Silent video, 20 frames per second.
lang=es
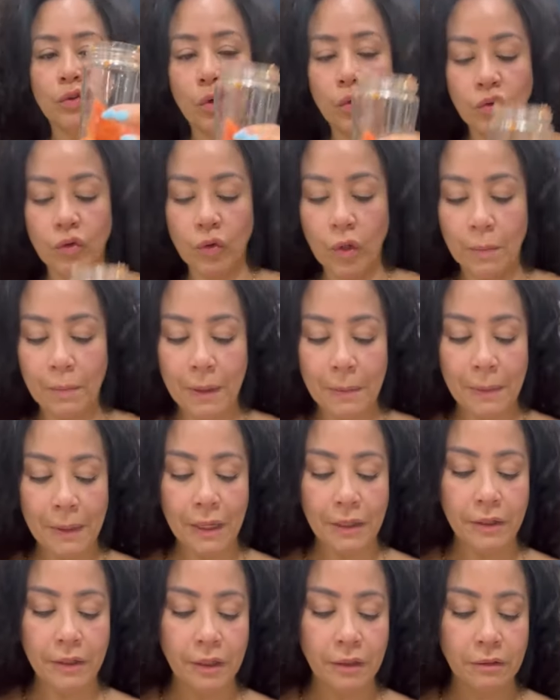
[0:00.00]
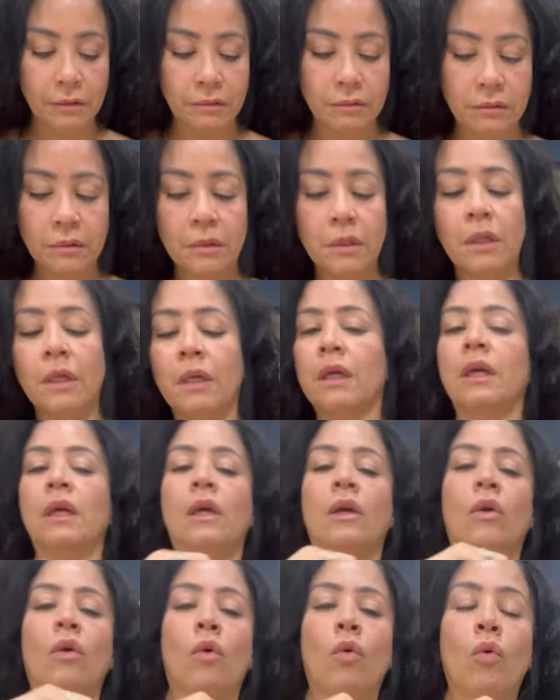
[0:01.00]
trozos de papaya,
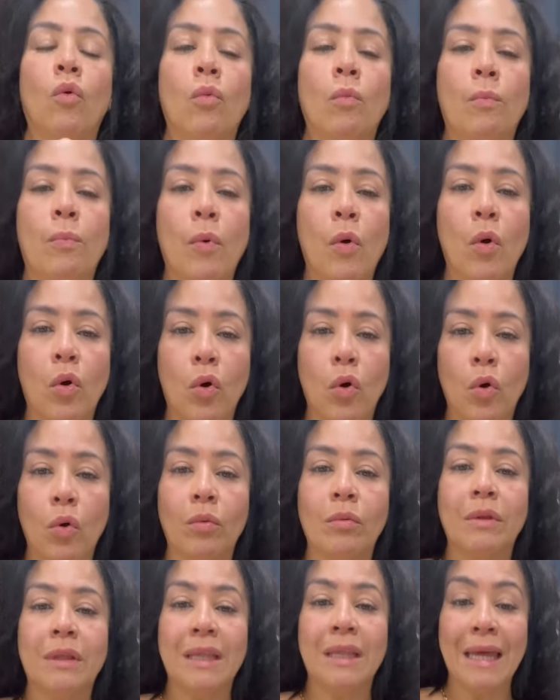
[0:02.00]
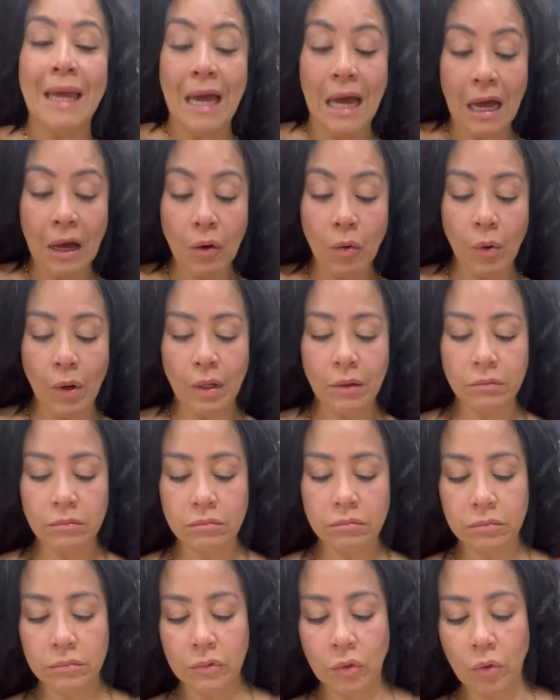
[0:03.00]
un poco de agua,
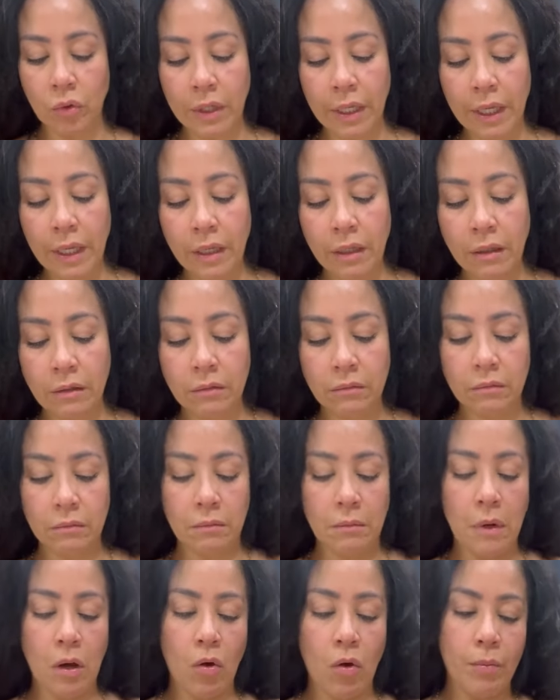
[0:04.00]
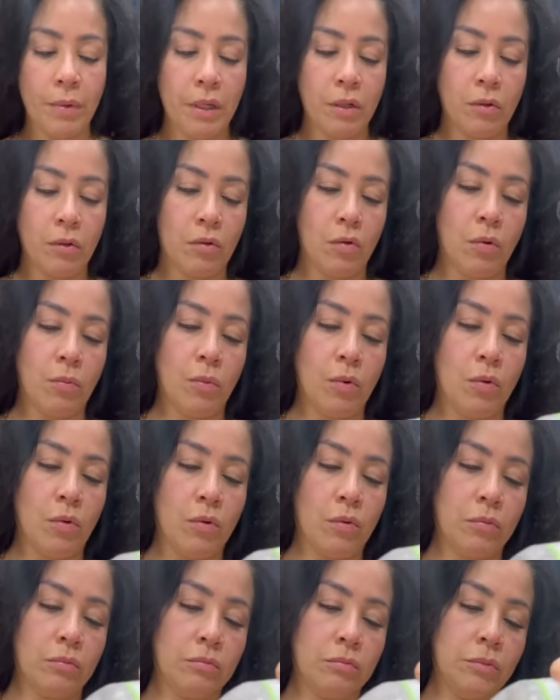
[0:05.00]
¿ok? más o menos
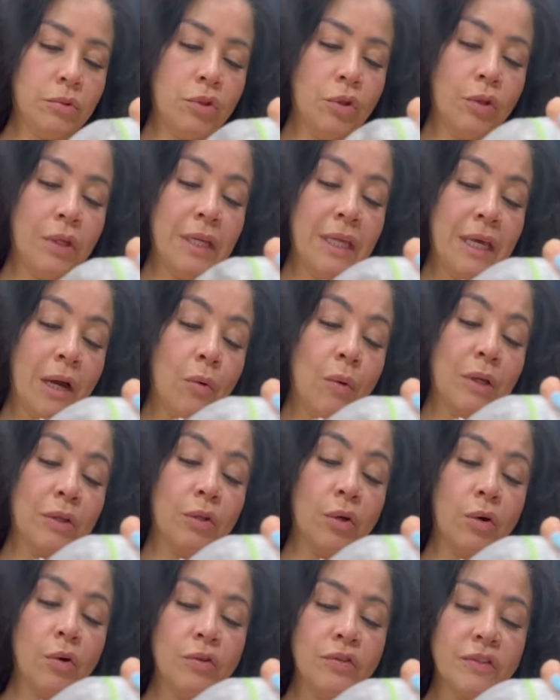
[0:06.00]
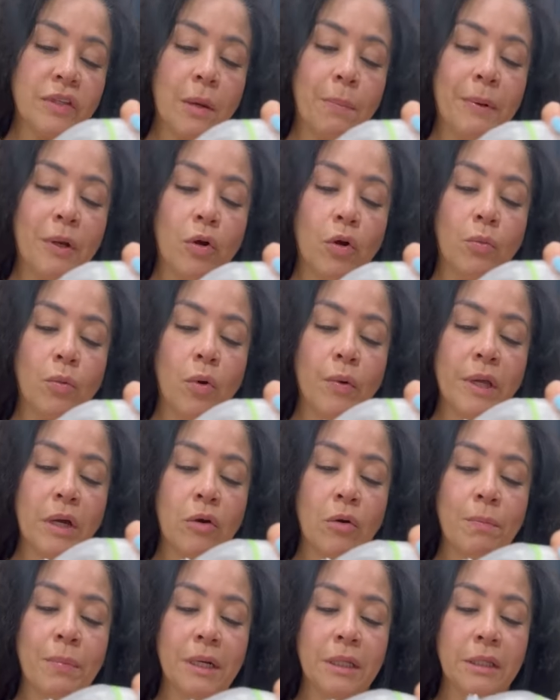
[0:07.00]
como, yo diría 4 onzas, pero como voy a
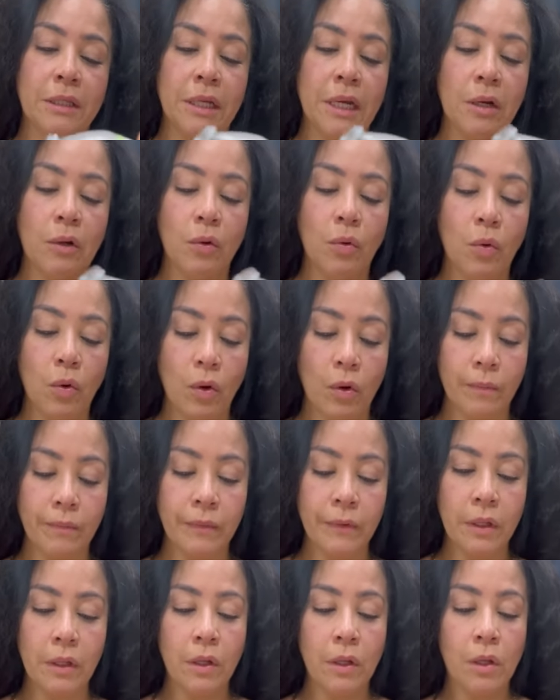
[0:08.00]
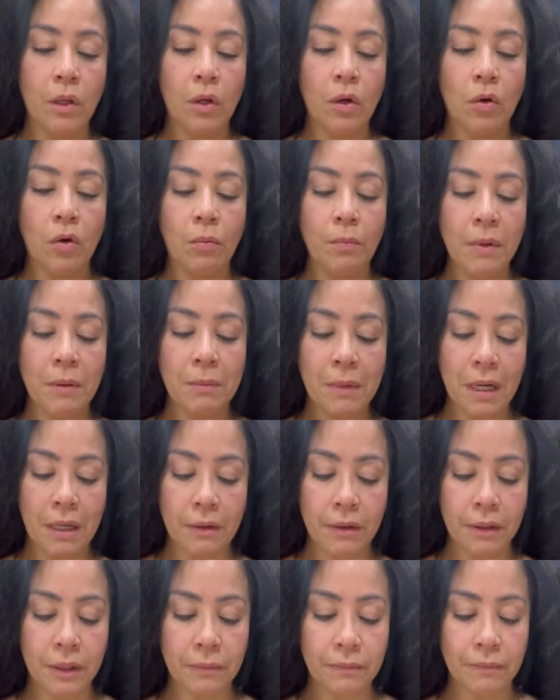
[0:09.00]
compartir el jugo con mi
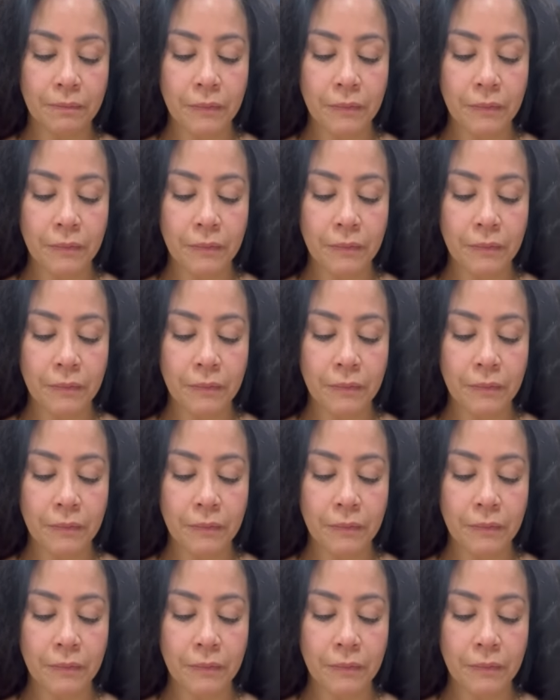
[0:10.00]
madre,